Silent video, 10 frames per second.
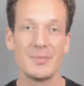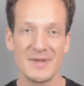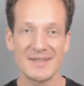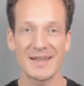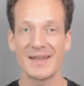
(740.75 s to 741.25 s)

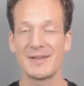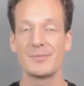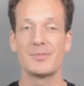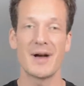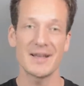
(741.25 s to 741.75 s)
Bis dahin,
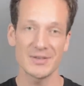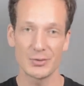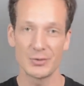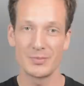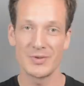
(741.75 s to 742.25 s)
mach's
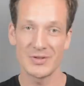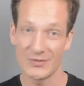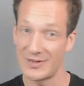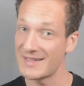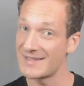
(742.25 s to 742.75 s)
gut, bis
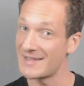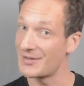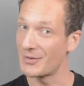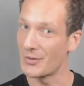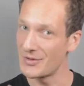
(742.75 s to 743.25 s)
zum
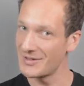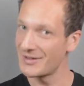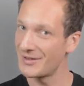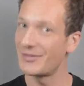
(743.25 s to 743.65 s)
Wiedersehen und